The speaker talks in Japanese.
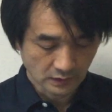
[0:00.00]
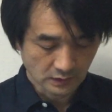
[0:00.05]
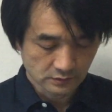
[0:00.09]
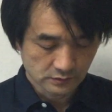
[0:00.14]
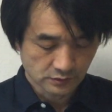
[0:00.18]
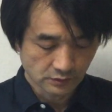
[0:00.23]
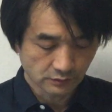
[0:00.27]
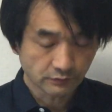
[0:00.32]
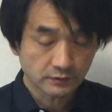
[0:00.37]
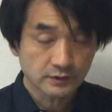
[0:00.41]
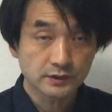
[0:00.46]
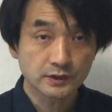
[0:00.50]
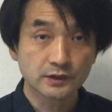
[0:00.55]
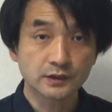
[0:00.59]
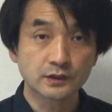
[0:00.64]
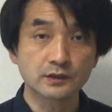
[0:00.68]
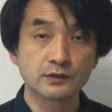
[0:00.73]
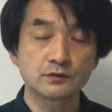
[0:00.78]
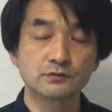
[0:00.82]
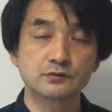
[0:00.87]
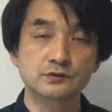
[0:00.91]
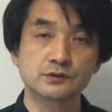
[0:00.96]
それは人
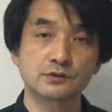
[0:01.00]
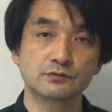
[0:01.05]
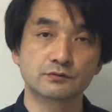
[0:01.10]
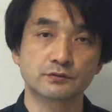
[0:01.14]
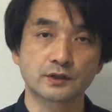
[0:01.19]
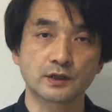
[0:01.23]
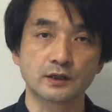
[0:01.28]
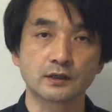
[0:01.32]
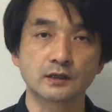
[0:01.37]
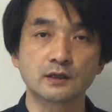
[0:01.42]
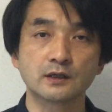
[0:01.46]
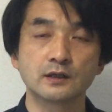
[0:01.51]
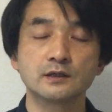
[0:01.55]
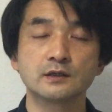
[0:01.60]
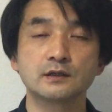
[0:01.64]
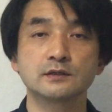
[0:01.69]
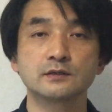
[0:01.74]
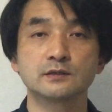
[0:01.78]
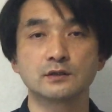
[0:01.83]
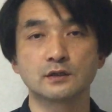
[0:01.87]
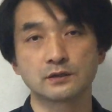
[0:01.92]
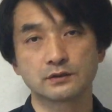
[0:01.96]
間としての限界
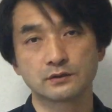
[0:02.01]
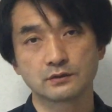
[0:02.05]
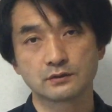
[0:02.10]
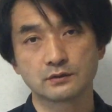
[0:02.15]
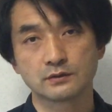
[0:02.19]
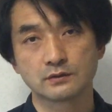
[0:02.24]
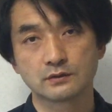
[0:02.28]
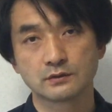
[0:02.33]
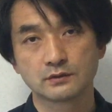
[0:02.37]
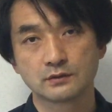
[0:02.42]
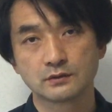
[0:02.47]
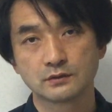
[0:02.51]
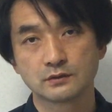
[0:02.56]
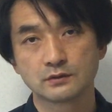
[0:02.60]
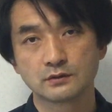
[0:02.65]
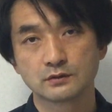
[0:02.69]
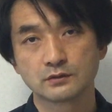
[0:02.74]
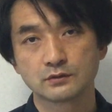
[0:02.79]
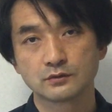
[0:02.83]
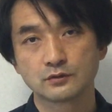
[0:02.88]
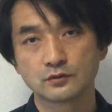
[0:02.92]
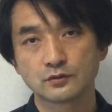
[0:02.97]
なんだ
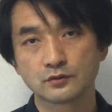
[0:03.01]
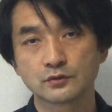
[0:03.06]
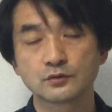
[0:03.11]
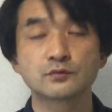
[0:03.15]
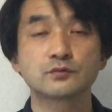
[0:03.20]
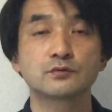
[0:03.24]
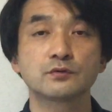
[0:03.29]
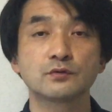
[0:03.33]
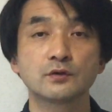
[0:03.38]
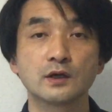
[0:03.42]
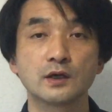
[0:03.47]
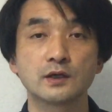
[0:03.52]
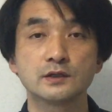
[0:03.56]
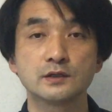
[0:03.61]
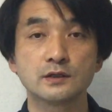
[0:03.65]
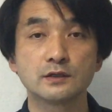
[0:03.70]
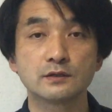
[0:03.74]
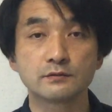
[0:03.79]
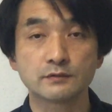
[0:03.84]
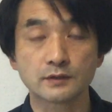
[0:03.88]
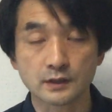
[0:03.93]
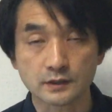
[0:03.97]
ということが言
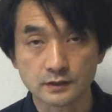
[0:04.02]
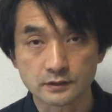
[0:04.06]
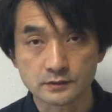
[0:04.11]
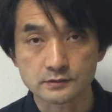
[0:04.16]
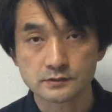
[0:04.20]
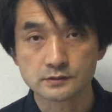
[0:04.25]
えるわけで